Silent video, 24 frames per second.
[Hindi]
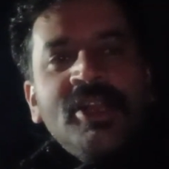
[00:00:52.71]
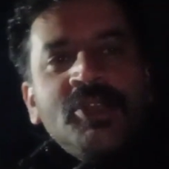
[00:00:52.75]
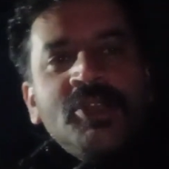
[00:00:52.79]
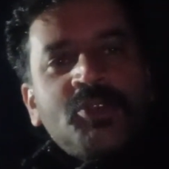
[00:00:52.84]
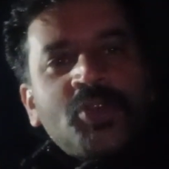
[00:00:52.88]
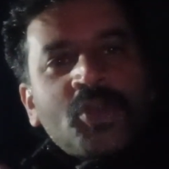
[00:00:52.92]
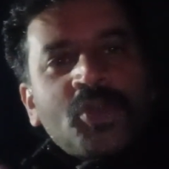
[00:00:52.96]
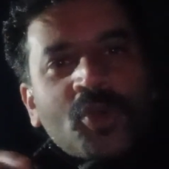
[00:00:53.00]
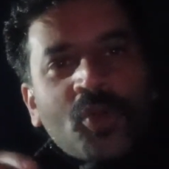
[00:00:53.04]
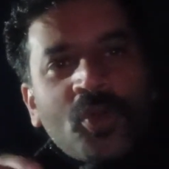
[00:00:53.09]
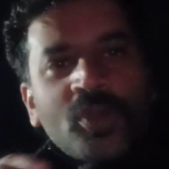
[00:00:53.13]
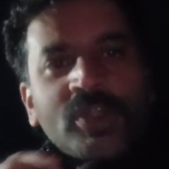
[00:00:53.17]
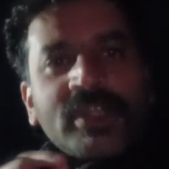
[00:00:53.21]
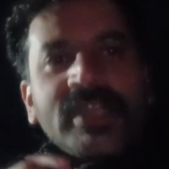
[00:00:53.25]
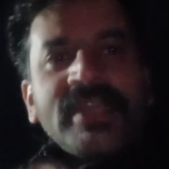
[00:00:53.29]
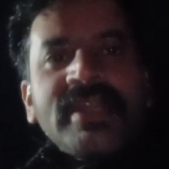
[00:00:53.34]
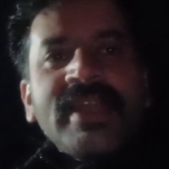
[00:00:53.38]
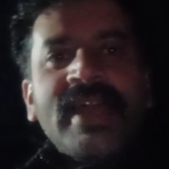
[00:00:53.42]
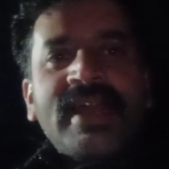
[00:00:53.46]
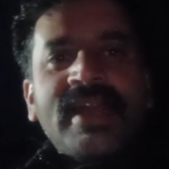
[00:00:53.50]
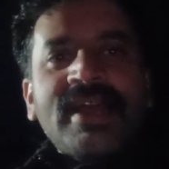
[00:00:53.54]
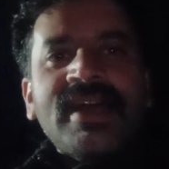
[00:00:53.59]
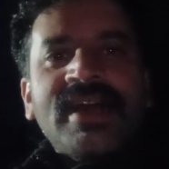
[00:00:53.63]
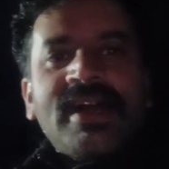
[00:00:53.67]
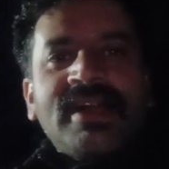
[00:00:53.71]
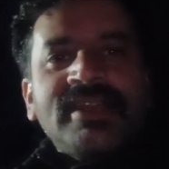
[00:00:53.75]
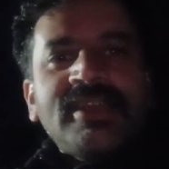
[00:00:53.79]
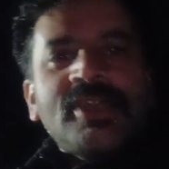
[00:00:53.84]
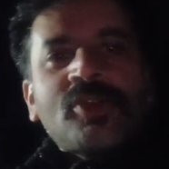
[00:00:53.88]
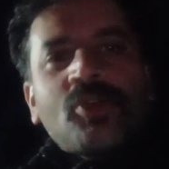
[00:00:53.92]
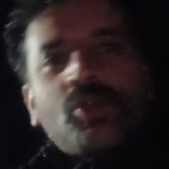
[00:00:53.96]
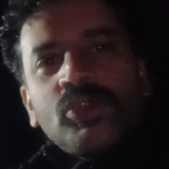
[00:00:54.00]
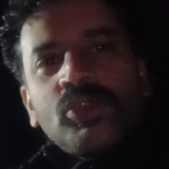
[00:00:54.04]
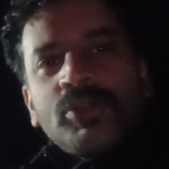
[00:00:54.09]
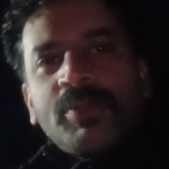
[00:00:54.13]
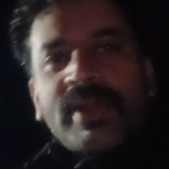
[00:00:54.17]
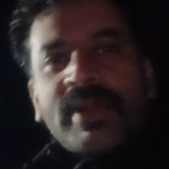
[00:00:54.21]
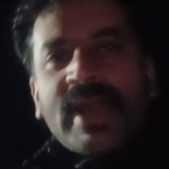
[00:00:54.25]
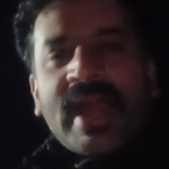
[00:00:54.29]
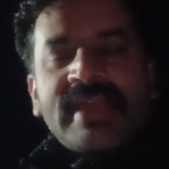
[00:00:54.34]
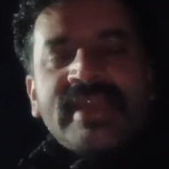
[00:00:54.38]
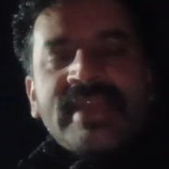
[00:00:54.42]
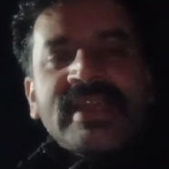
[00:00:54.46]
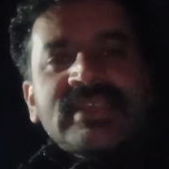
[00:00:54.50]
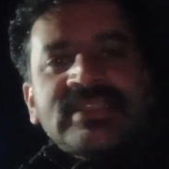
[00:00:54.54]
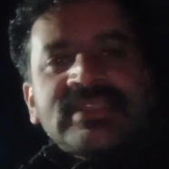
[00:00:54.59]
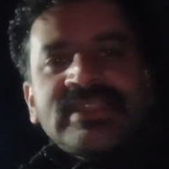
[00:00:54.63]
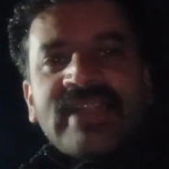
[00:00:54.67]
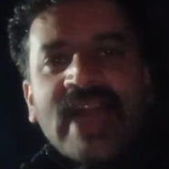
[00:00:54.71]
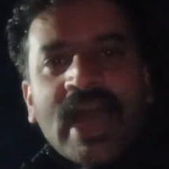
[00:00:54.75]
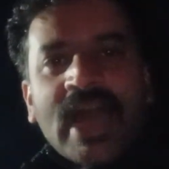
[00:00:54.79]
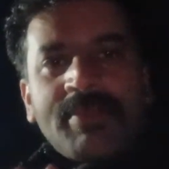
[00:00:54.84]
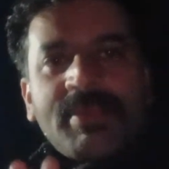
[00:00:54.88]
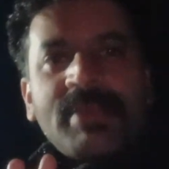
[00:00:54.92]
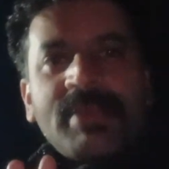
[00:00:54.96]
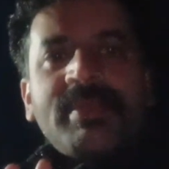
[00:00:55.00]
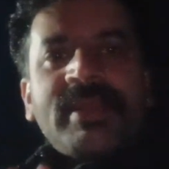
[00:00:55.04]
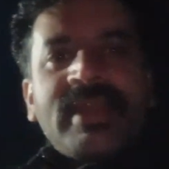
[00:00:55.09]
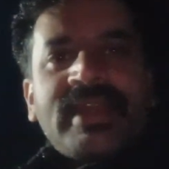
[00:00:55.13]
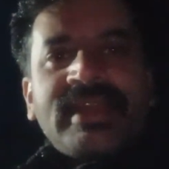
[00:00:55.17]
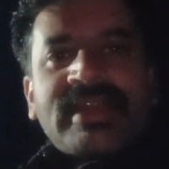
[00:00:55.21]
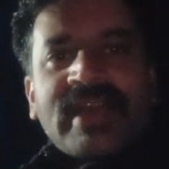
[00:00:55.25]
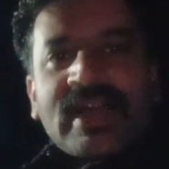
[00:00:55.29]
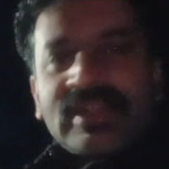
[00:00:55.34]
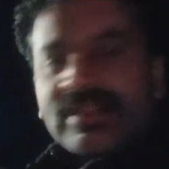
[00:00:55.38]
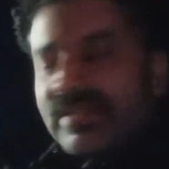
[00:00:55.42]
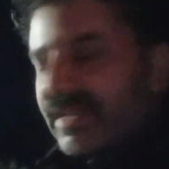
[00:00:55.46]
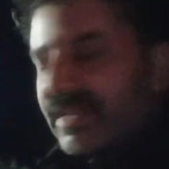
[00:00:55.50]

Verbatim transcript: जो रोटी है ना ये खुद बनाएंगे किसी ढाबे में नहीं खाते